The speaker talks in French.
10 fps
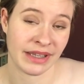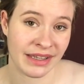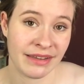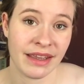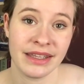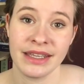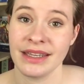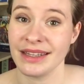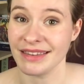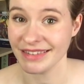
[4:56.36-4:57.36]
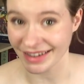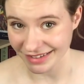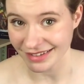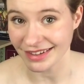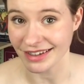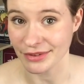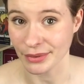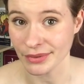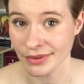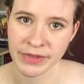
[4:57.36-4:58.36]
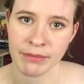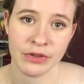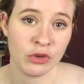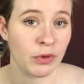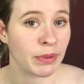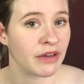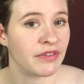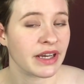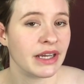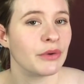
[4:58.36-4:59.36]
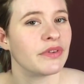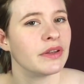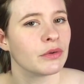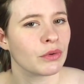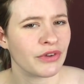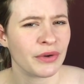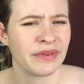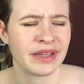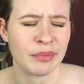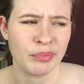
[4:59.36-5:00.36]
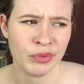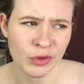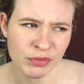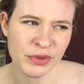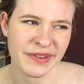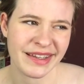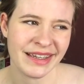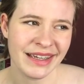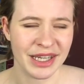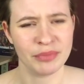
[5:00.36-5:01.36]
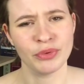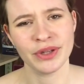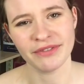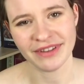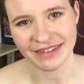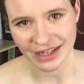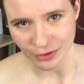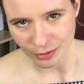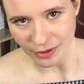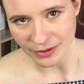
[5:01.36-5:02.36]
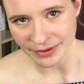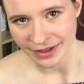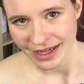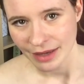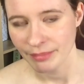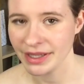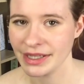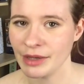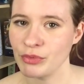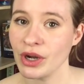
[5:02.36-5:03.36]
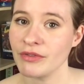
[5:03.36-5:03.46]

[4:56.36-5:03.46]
très détaillée et très intéressante. Mais tu peux préférer aussi une conférence qui est plus poussée, plus difficile à comprendre, mais qui a pour